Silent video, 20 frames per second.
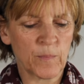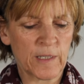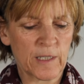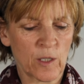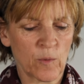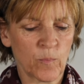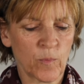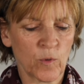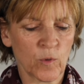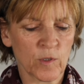
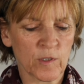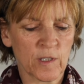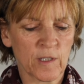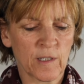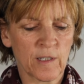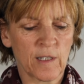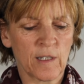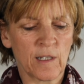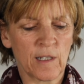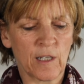Mittelpunkt
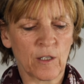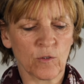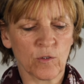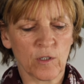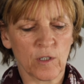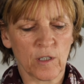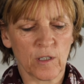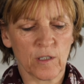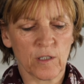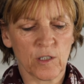
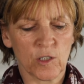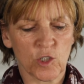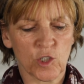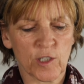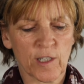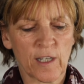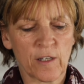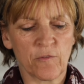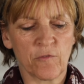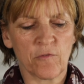lauter
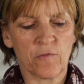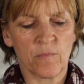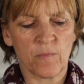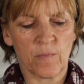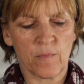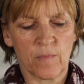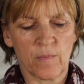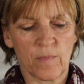Streifen.